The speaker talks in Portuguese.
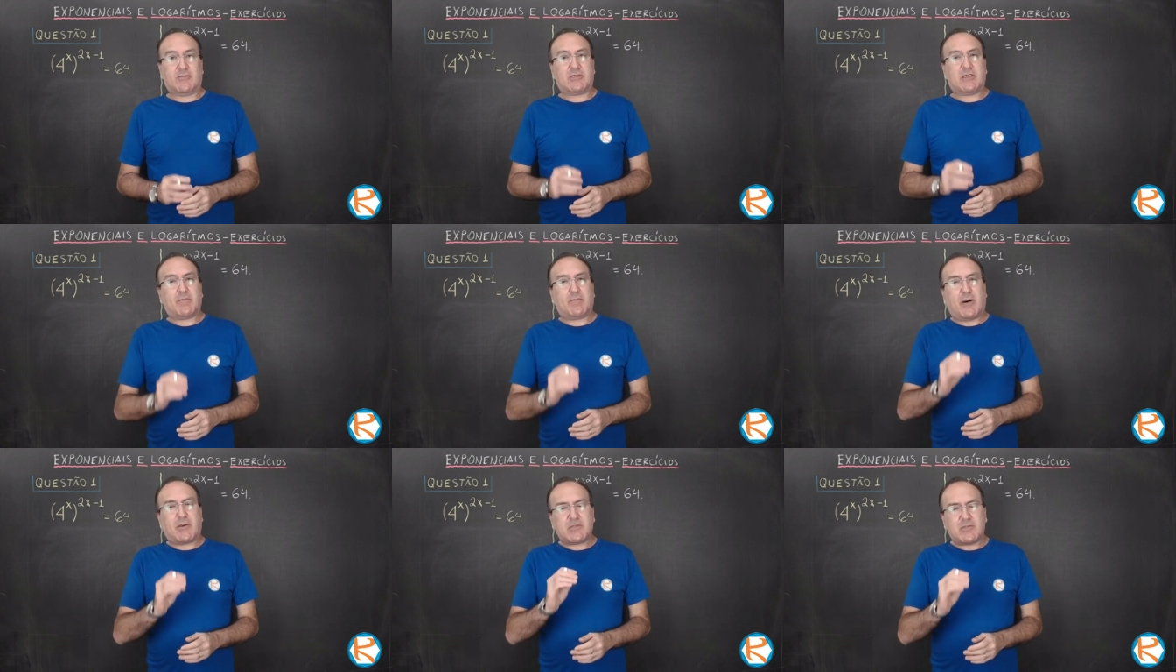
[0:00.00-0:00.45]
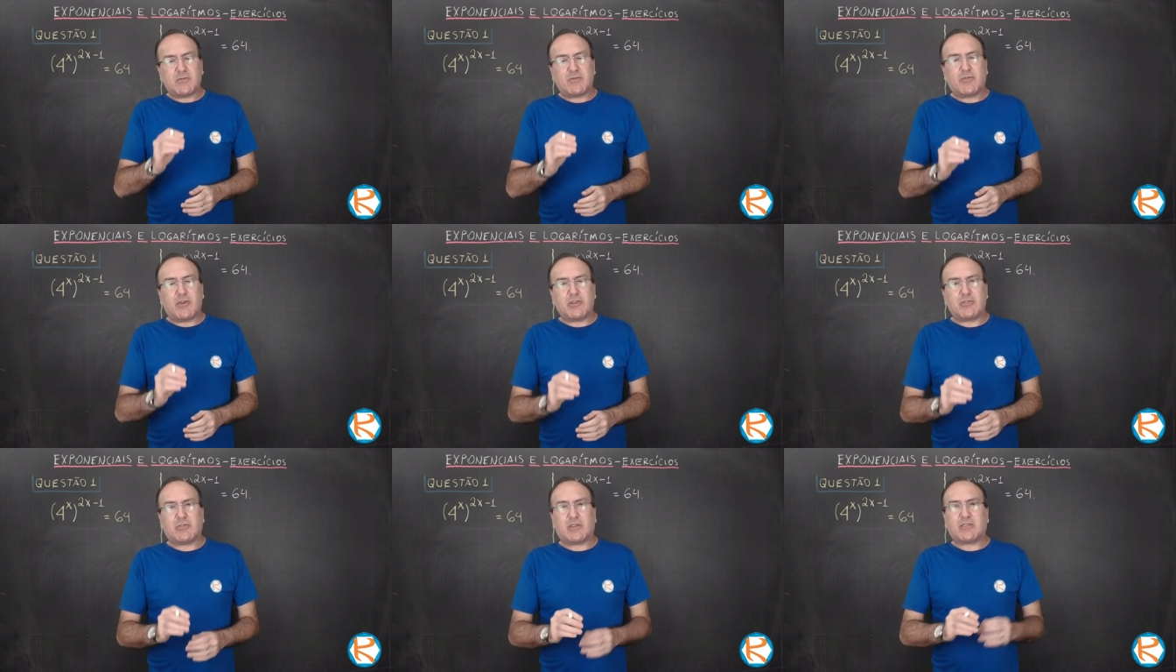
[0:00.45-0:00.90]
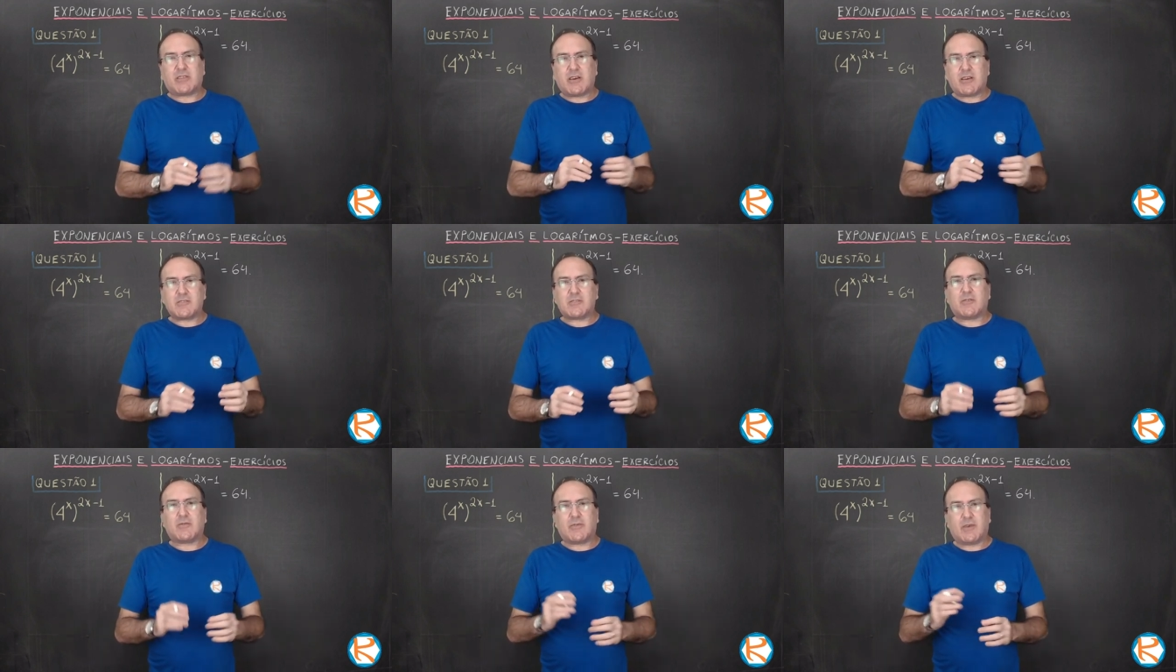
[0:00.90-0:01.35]
Você pausa o vídeo, tenta
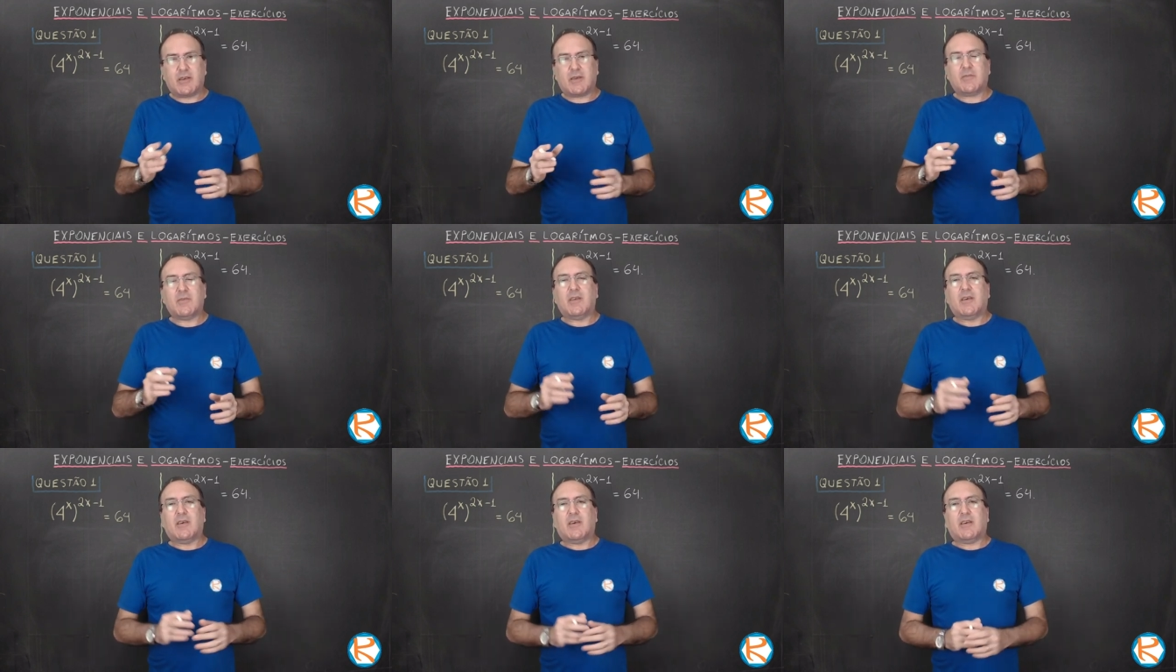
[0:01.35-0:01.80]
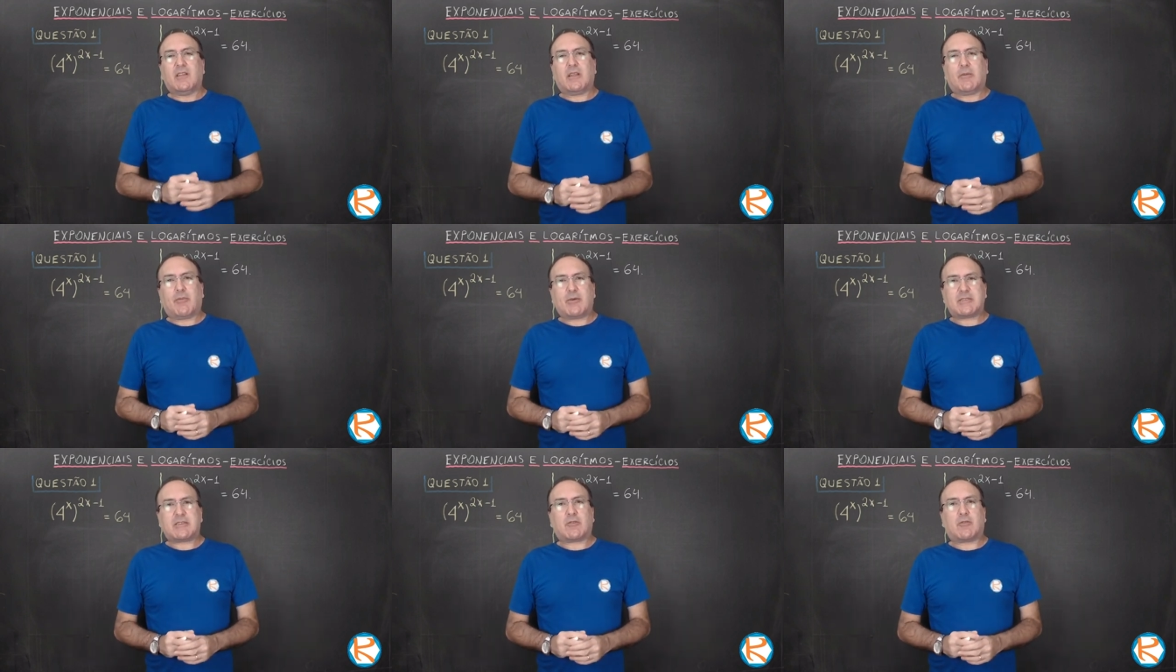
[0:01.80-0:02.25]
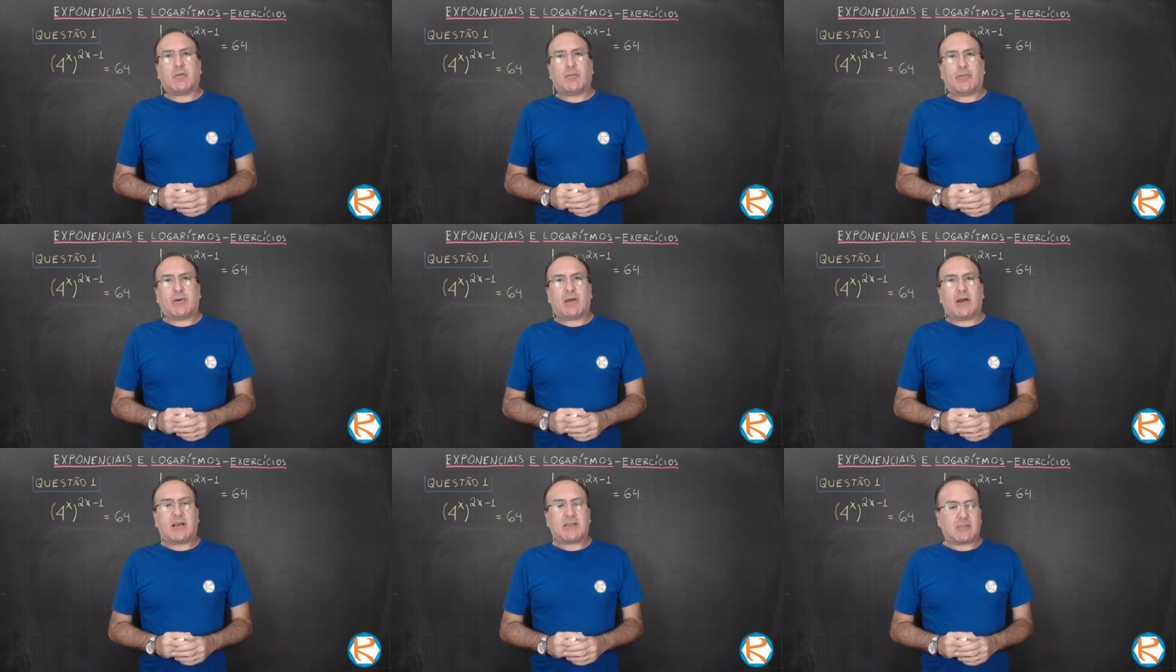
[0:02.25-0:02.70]
resolver e depois
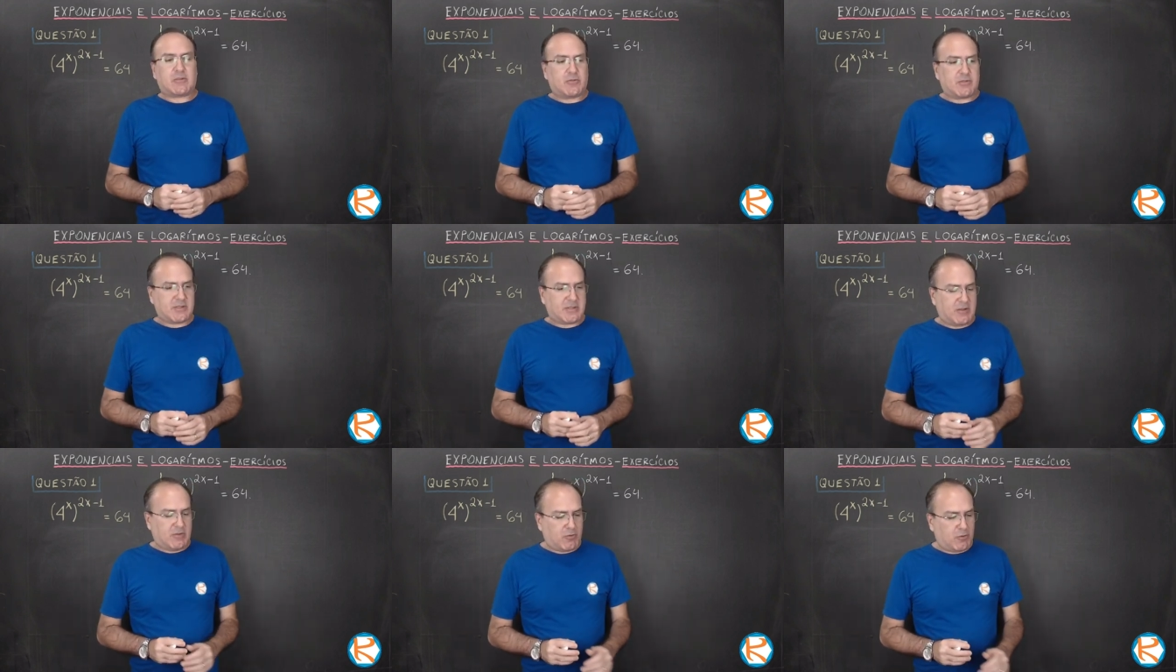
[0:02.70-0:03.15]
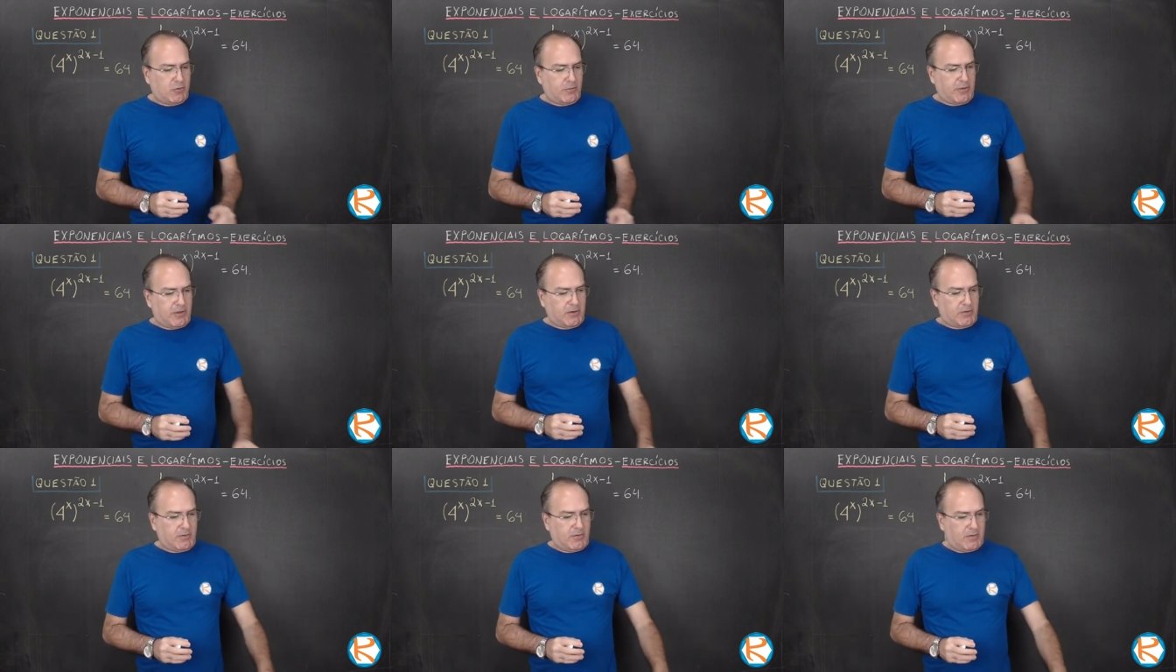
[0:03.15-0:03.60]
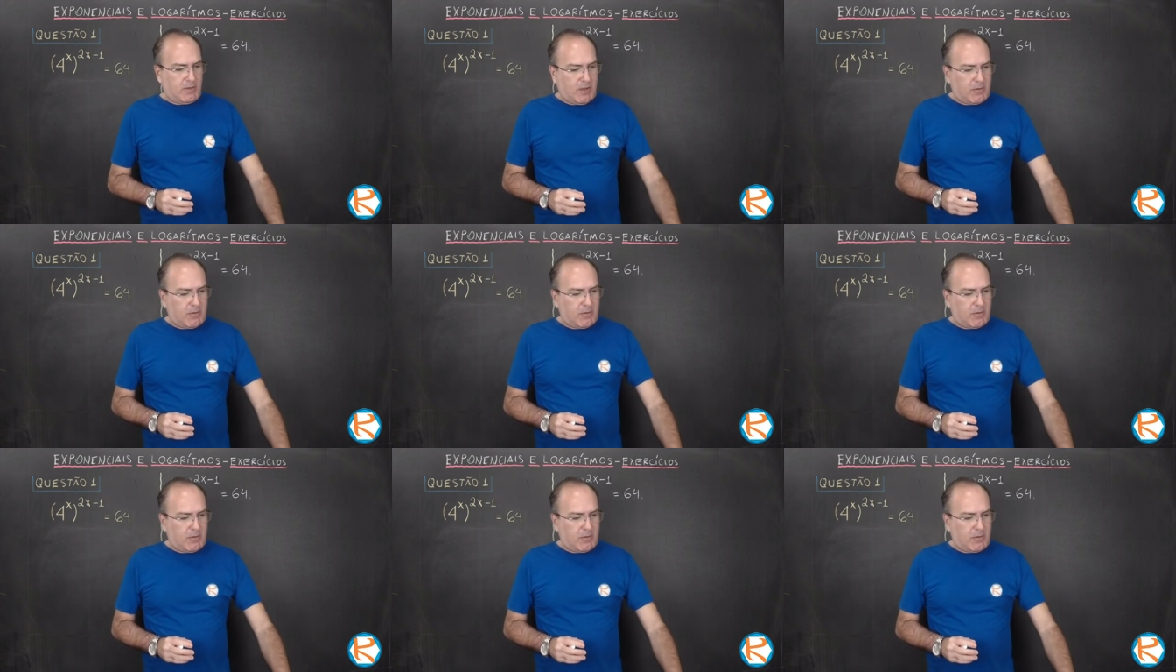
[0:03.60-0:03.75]
acompanha a resolução comigo.